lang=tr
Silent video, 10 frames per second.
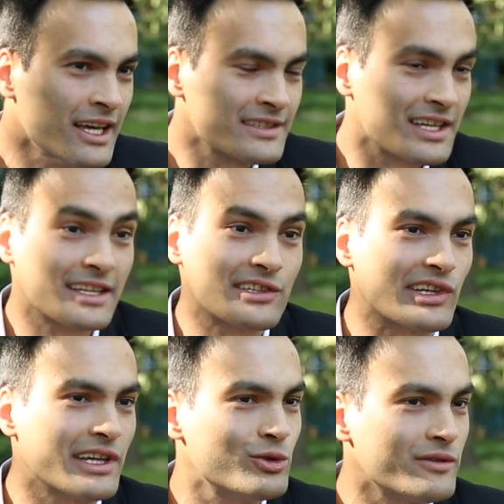
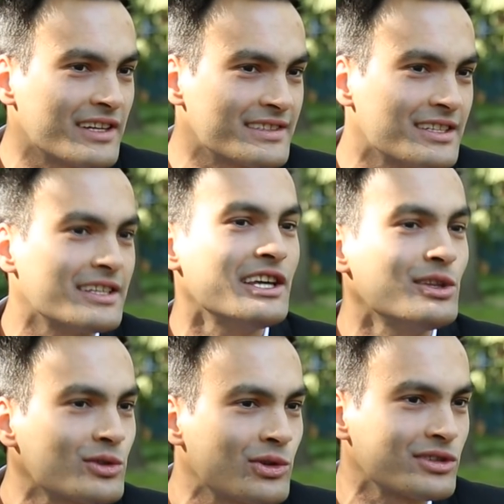Sadece üniversiteden
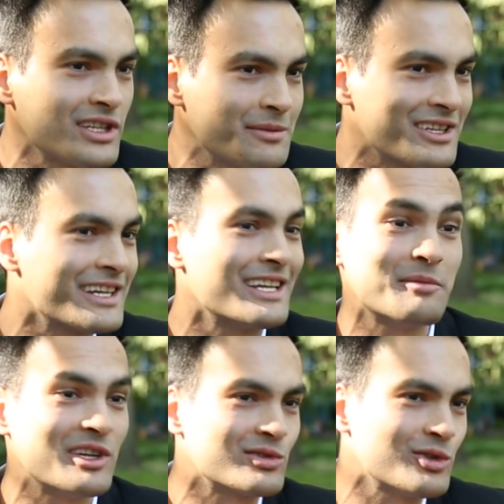iyi not ortalamalarıyla
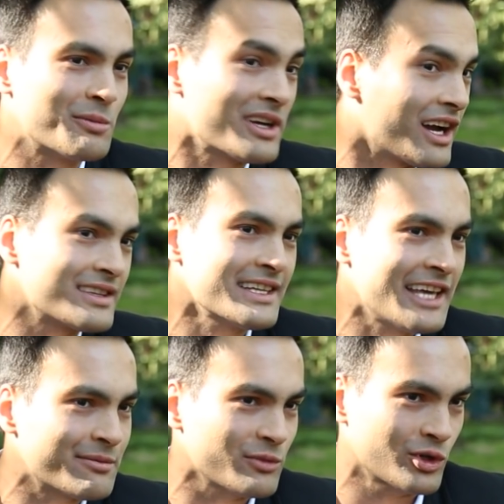mezun olmak artık
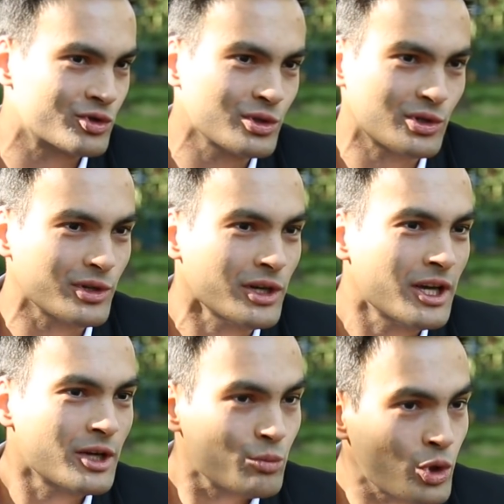yetmiyor. Çünkü
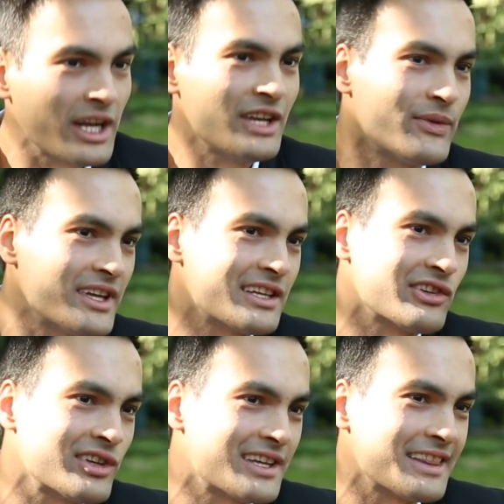bu kalifiyedeki
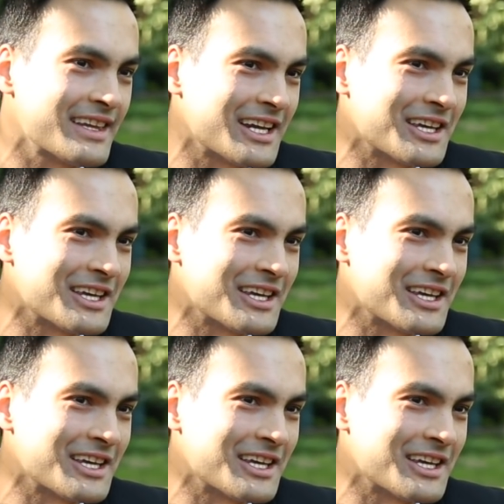şirketlere